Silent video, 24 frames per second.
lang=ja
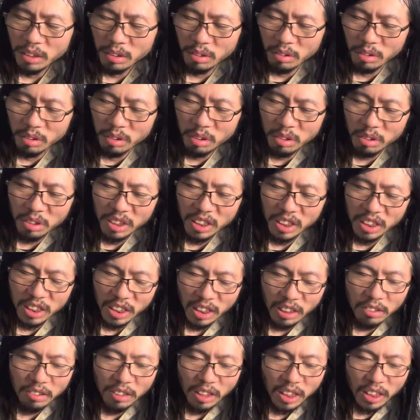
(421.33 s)
その直視し
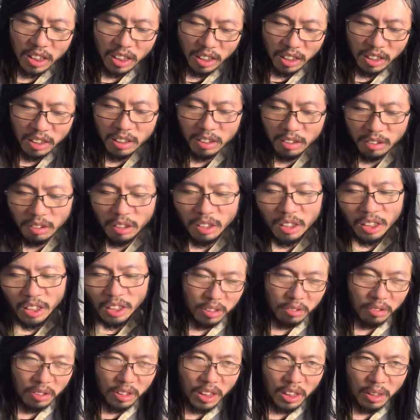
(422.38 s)
たくないからっていう、
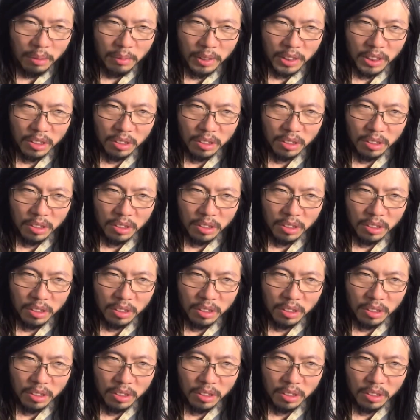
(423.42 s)
それが